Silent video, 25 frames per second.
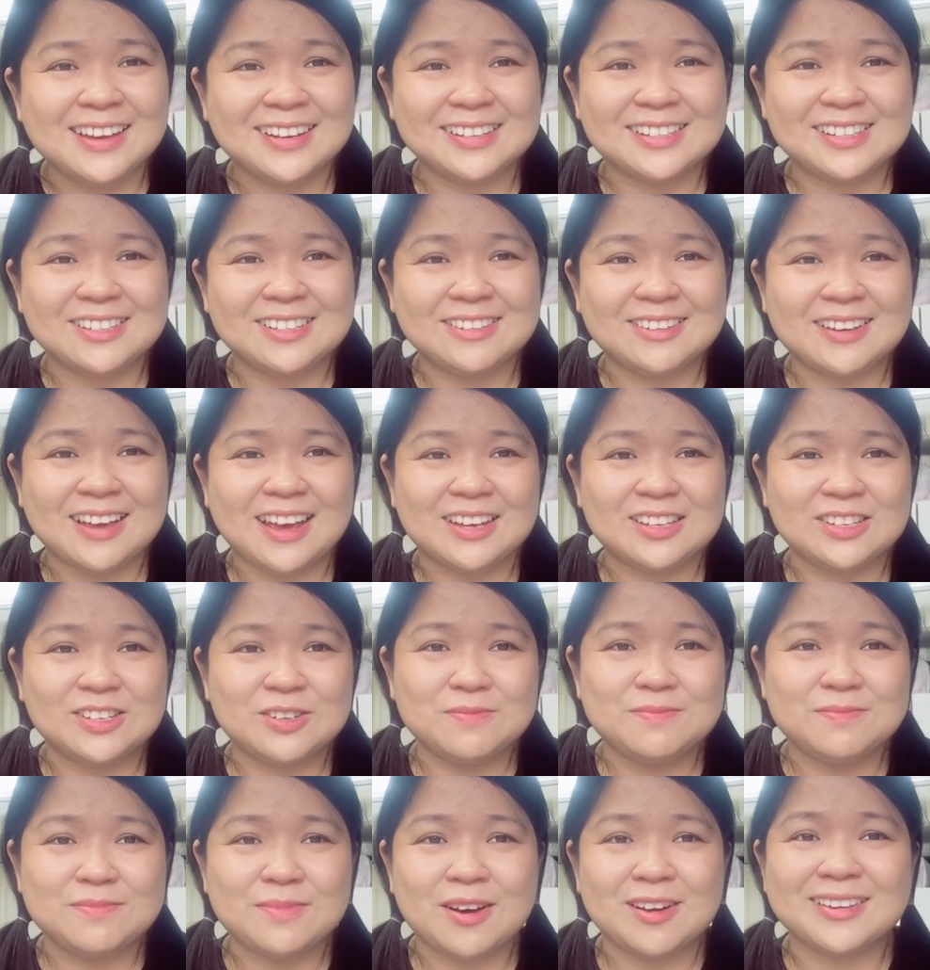Suka
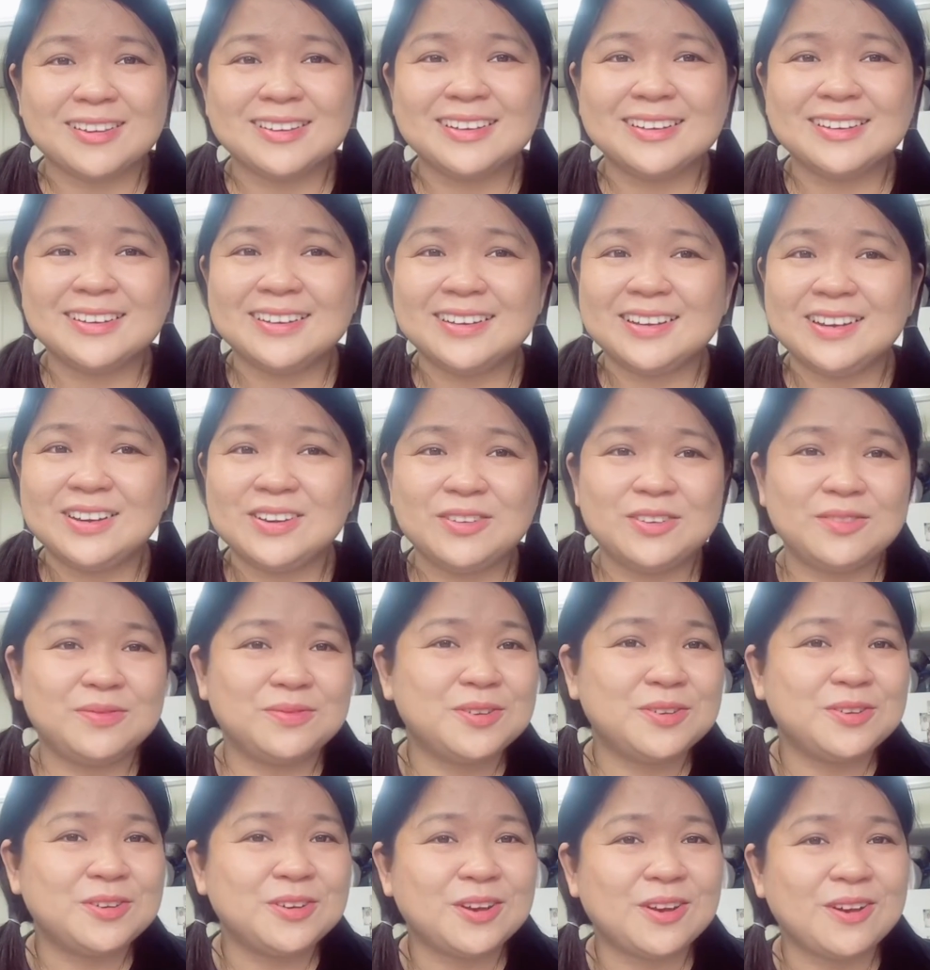chúc mọi người luôn
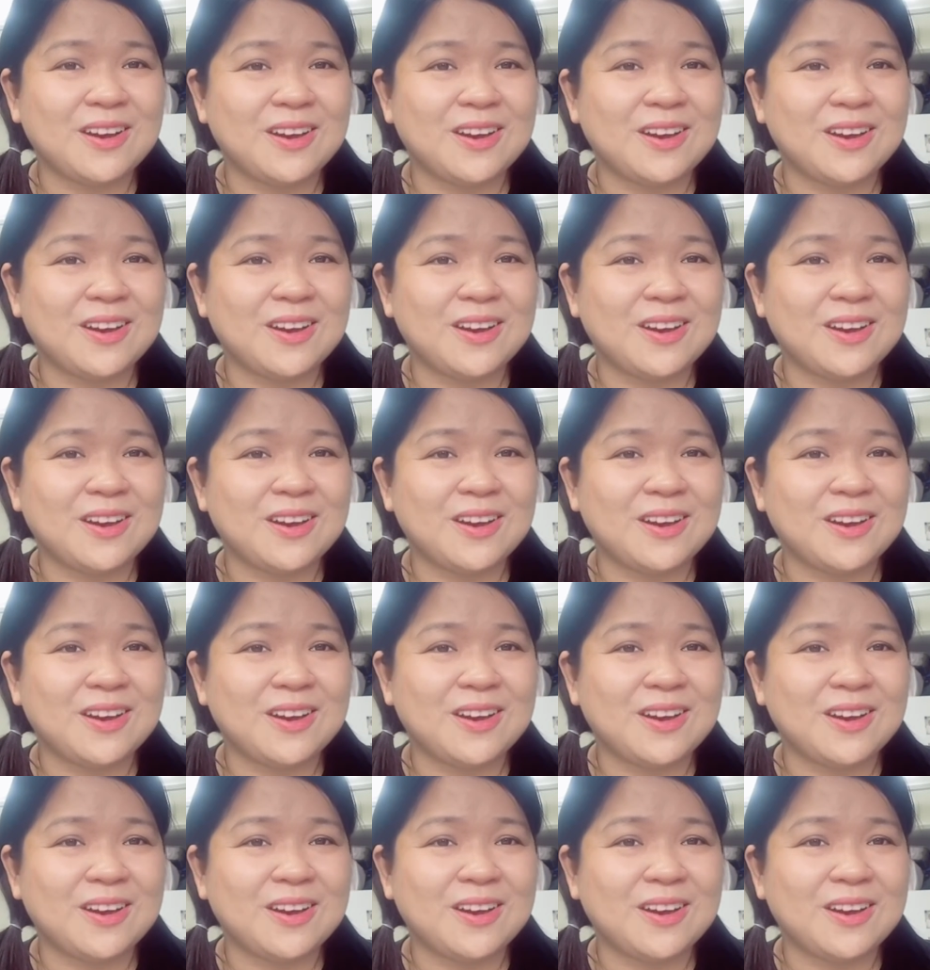vui